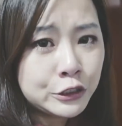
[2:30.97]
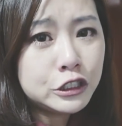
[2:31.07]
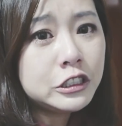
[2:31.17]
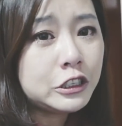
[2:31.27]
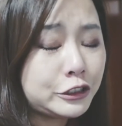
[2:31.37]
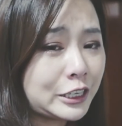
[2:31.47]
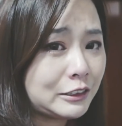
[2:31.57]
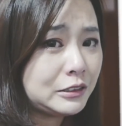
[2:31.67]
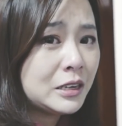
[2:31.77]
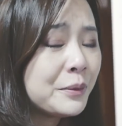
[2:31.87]
就是有
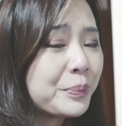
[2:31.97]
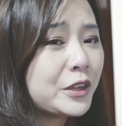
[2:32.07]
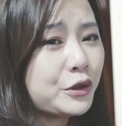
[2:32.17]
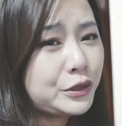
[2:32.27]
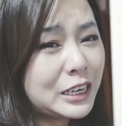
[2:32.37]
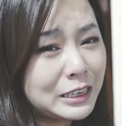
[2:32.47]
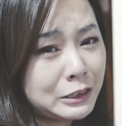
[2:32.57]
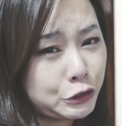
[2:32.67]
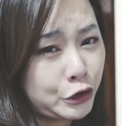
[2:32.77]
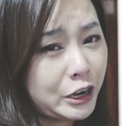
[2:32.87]
找有找
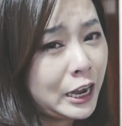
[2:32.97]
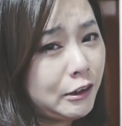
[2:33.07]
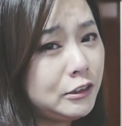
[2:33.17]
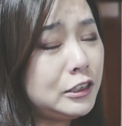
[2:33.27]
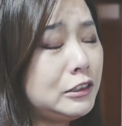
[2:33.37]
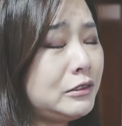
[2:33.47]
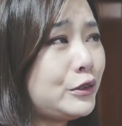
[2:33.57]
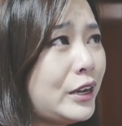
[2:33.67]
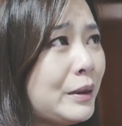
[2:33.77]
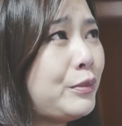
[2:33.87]
到就好了，
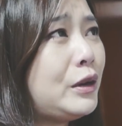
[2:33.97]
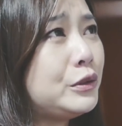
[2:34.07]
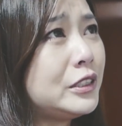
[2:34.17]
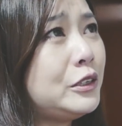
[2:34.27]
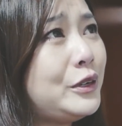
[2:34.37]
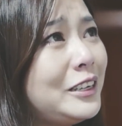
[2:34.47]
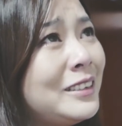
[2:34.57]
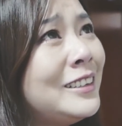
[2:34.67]
对，怕我真的会，